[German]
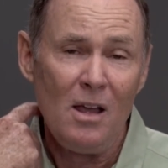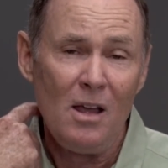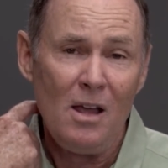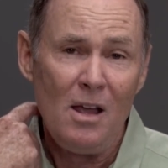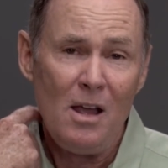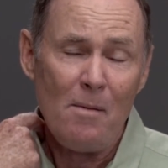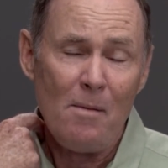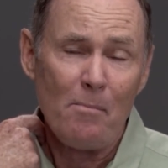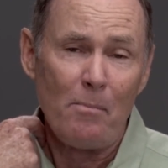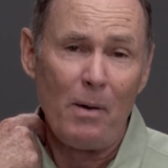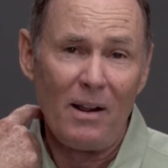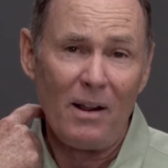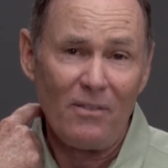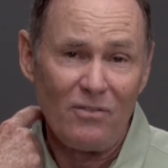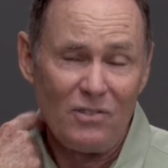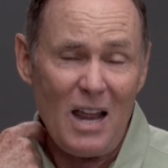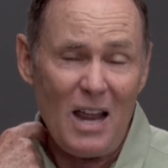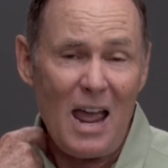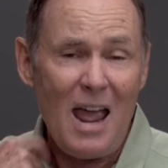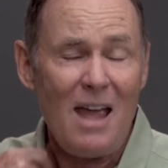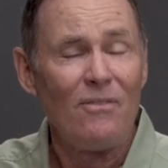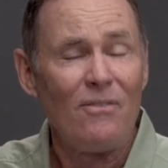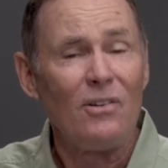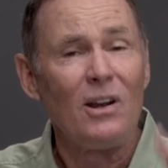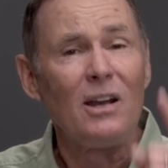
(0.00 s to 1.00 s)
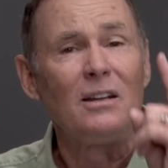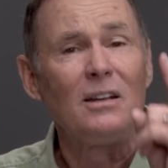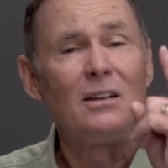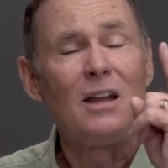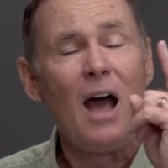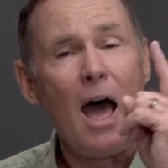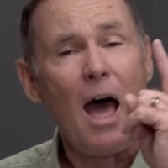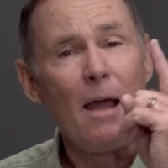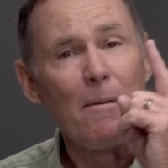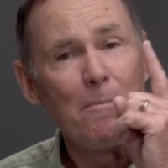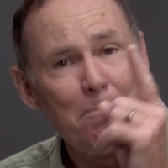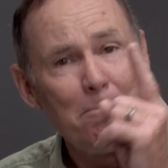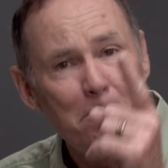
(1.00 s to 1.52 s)
Aber wenn David
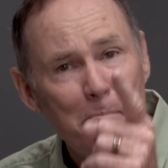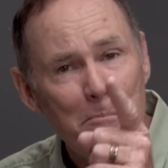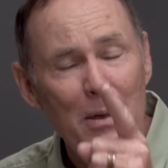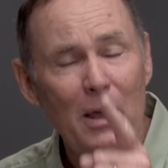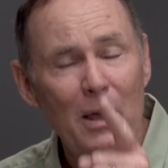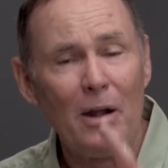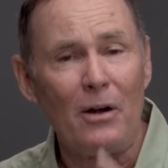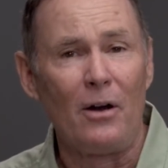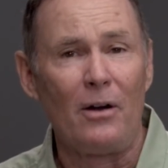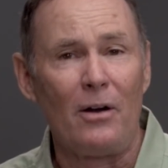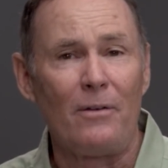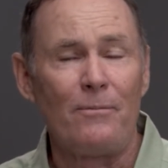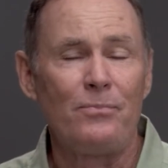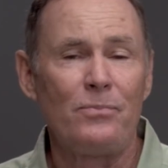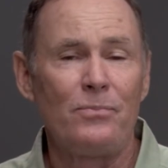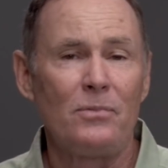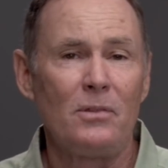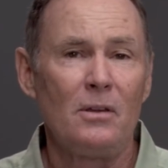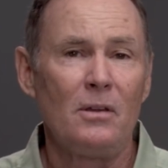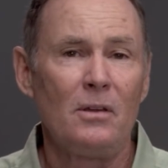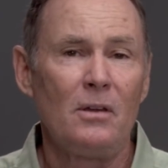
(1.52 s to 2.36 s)
verbittert gewesen wäre,